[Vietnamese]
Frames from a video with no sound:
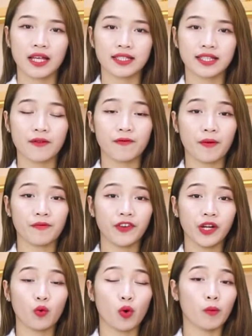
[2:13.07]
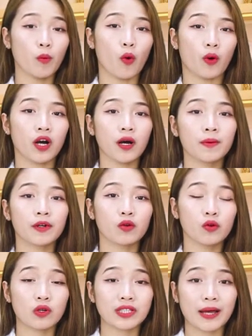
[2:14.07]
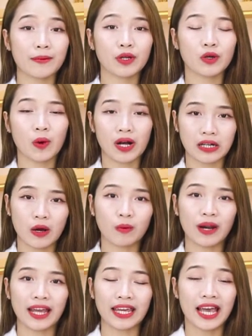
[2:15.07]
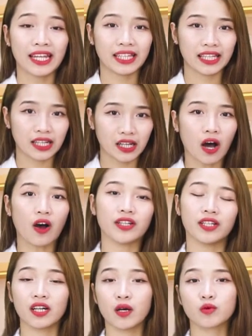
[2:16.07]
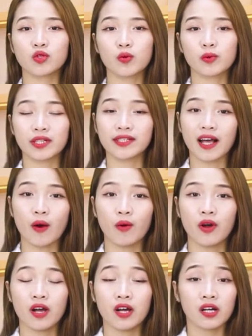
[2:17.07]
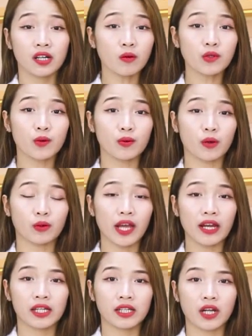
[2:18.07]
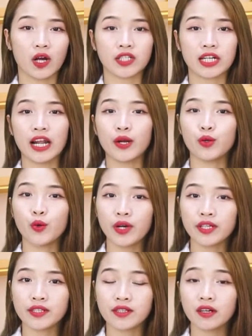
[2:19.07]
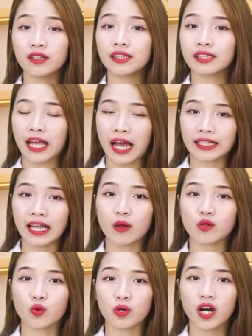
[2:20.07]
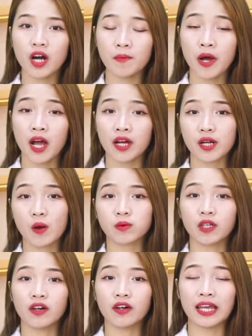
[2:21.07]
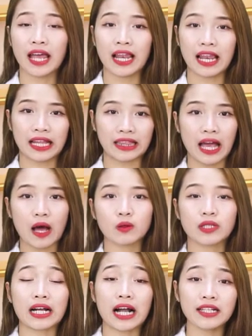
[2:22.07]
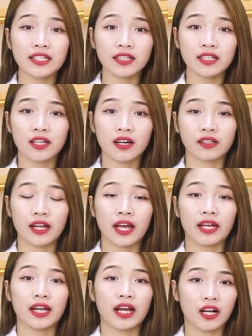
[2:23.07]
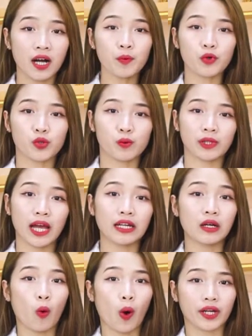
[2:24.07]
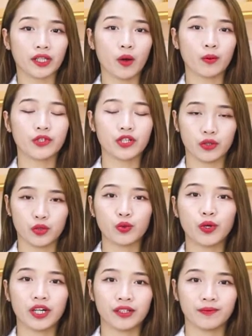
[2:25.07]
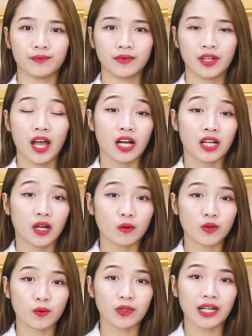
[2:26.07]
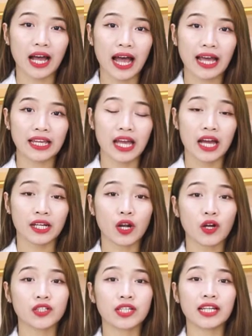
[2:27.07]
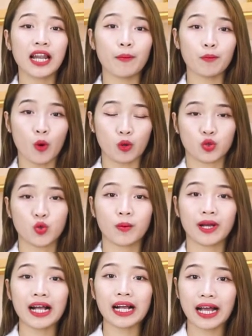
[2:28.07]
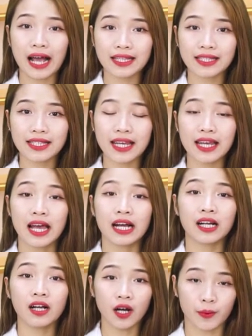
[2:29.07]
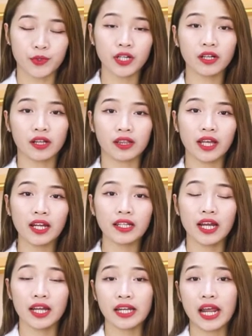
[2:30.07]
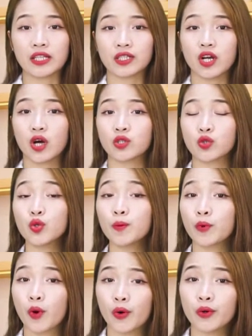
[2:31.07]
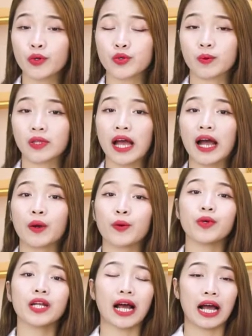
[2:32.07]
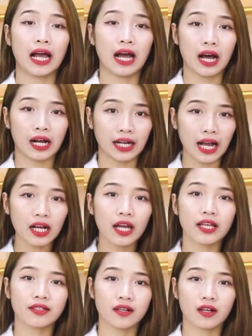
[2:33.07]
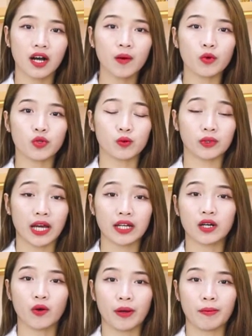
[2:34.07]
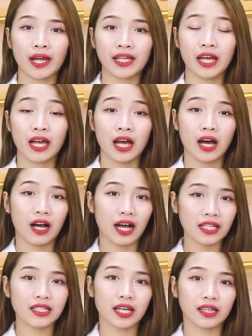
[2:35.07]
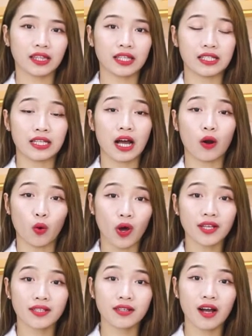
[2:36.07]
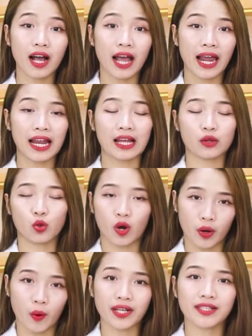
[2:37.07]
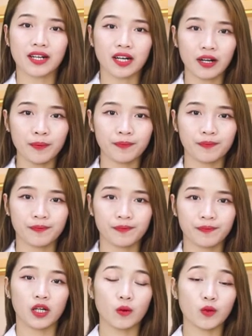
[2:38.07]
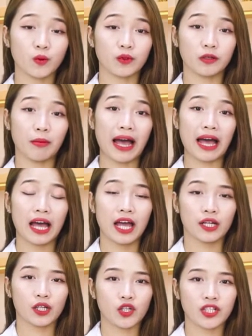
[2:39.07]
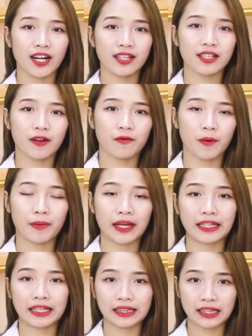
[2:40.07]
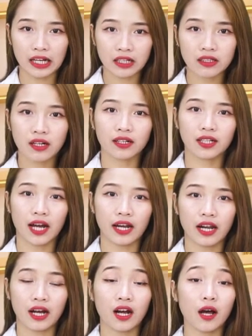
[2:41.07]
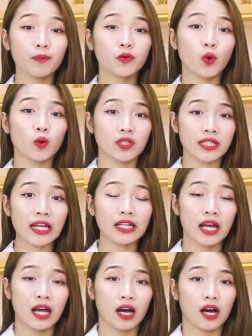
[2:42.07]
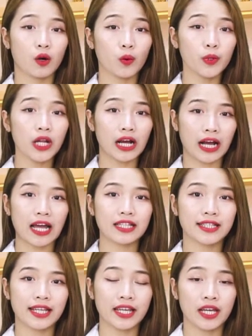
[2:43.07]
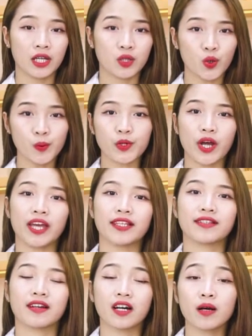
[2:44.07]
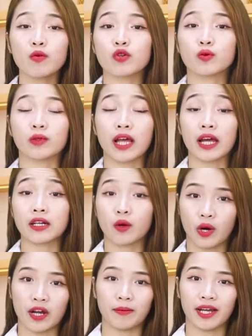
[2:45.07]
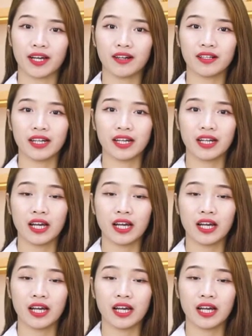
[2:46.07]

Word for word: Sản phẩm viên uống bổ khớp glucosamine Quang Đông này thì có những công dụng như sau. Công dụng đầu tiên đó chính là nuôi dưỡng, tái tạo sụn khớp, đồng thời là tạo ra các chất nhờn để khớp của chúng ta được hoạt động trơn tru hơn. Công dụng thứ hai đó chính là bổ sung các canxi, các hợp chất cần thiết để cho giúp gối của chúng ta cũng như là ờ, các hệ xương khớp của chúng ta được khỏe mạnh, ờ, ngăn chặn tình trạng loãng xương hay là thoái hóa xương khớp. Công dụng thứ ba đó chính là sản phẩm này thì tăng cường khả năng hấp thụ sắt ờ, cũng như là canxi giúp cho hệ xương khớp của chúng ta được khỏe mạnh hơn.